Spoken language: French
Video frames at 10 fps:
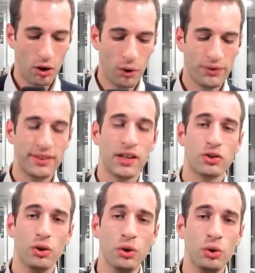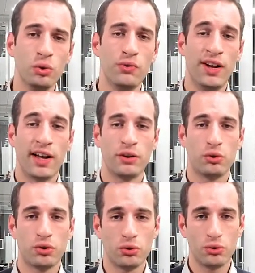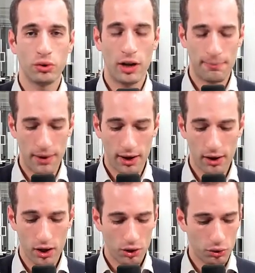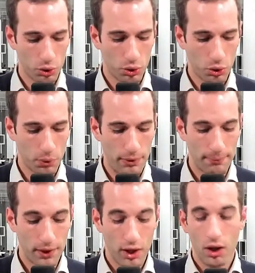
envisagent une nouvelle réduction de la part de l'OPEP.